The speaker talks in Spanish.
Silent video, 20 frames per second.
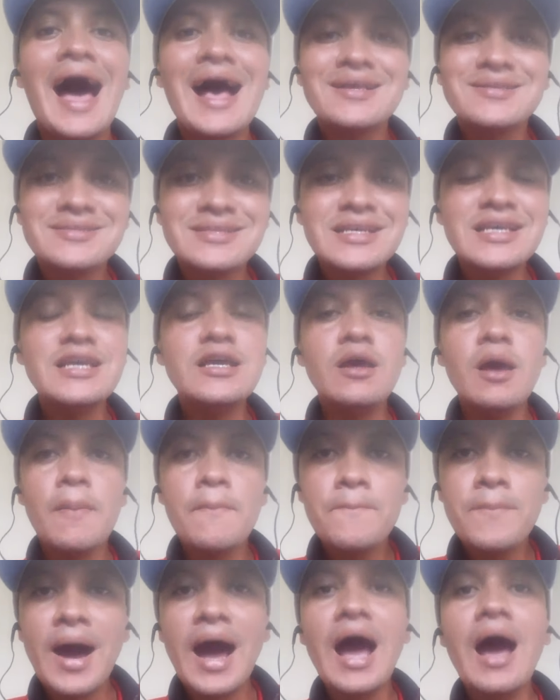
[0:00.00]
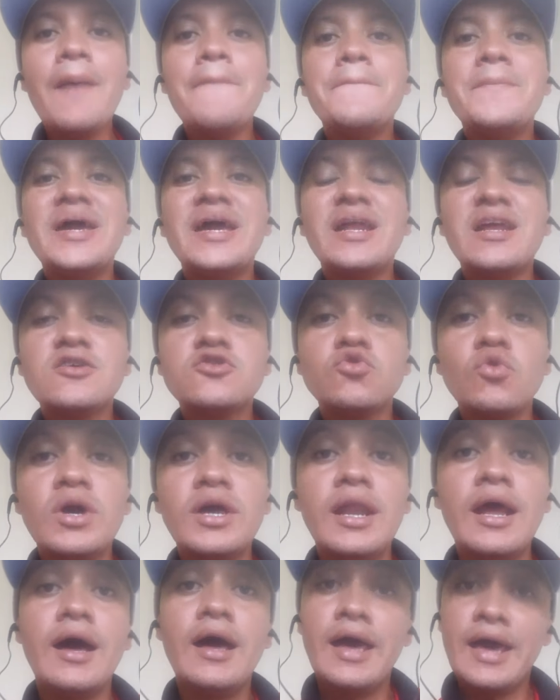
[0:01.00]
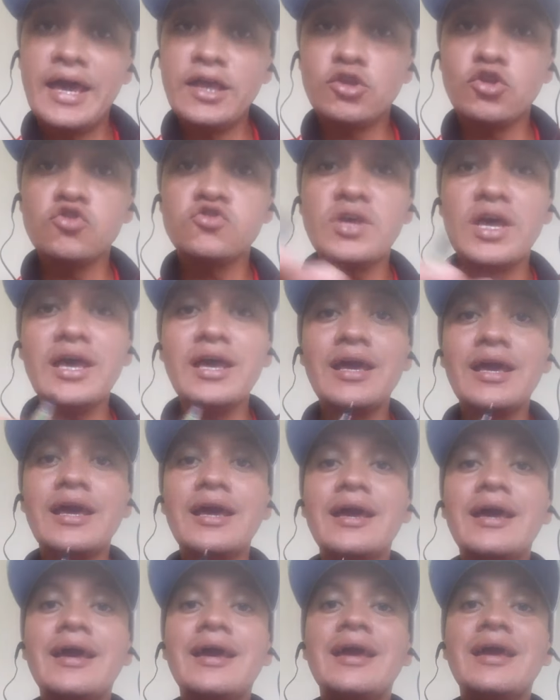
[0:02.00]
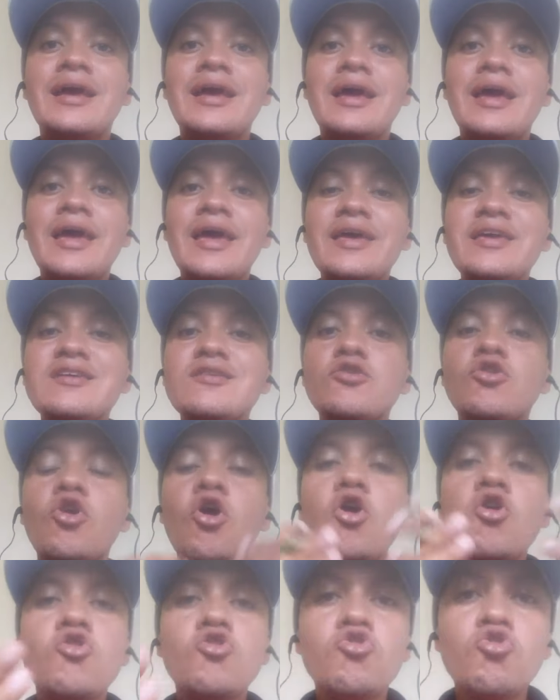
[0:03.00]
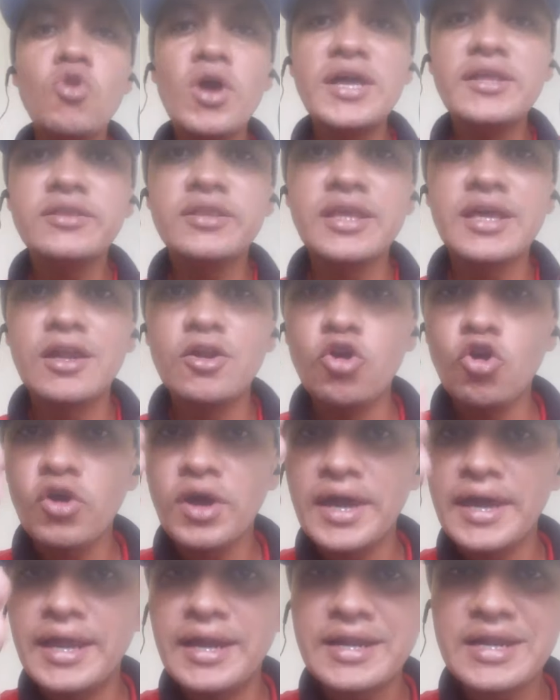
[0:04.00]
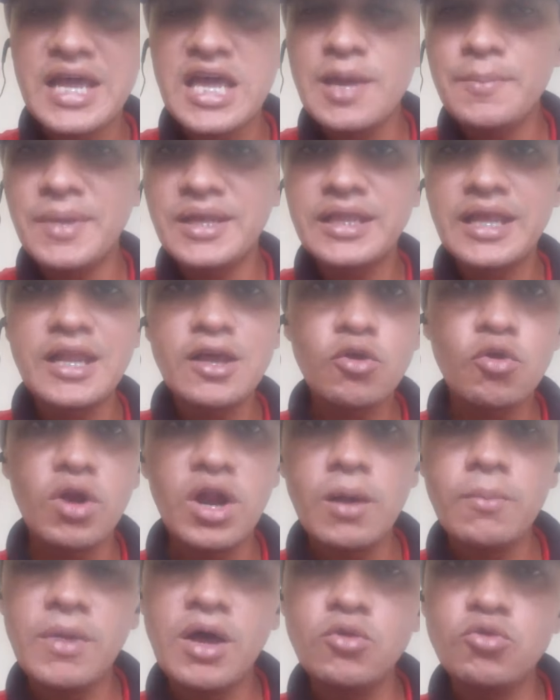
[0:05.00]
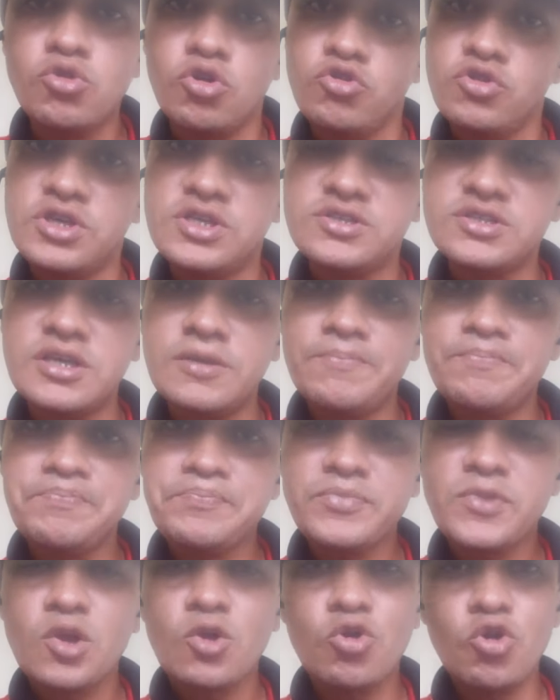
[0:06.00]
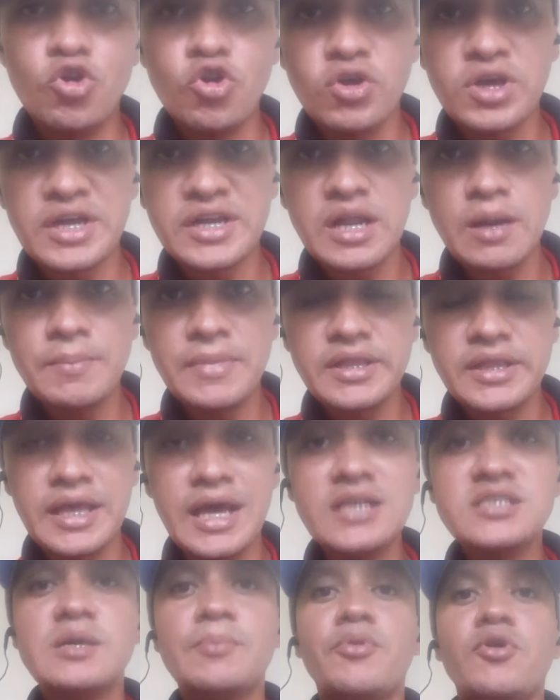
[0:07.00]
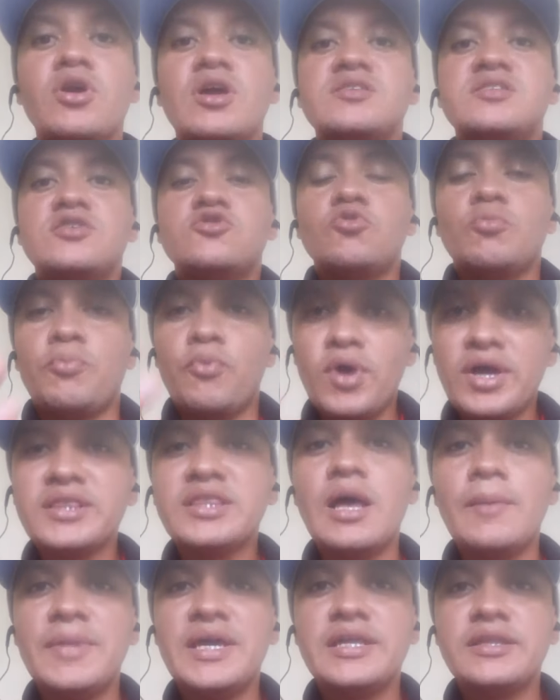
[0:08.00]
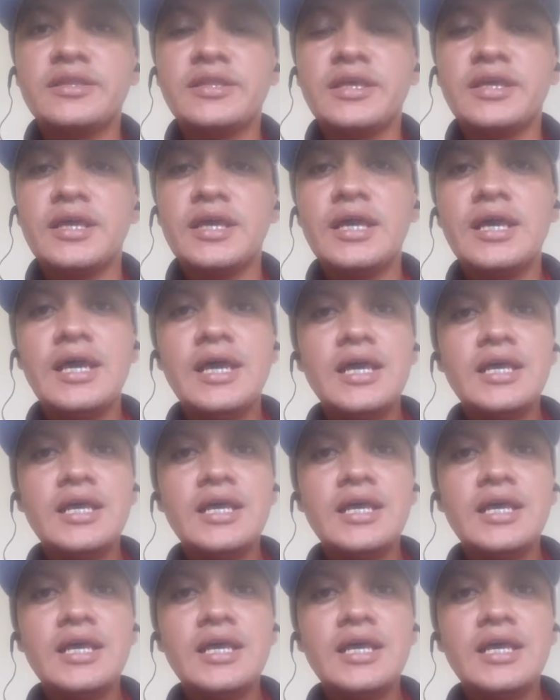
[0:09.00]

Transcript: Así va Venezuela. Entonces es incongruente lo que el régimen de Nicolás Maduro dice con lo que realmente hace, porque si supuestamente